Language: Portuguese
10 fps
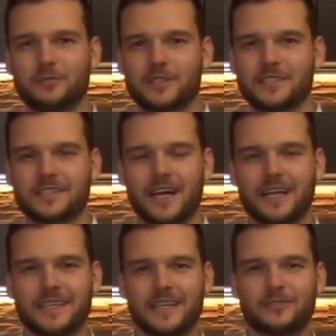gente pode
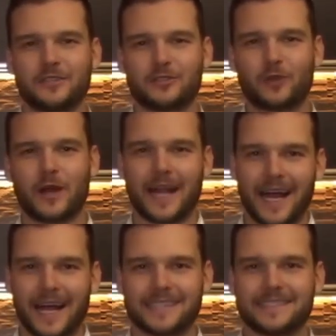estar dentro da sua
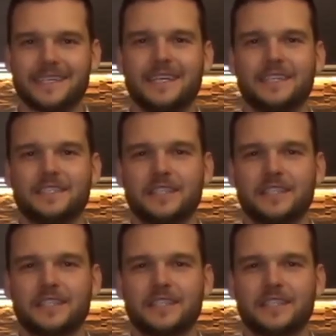casa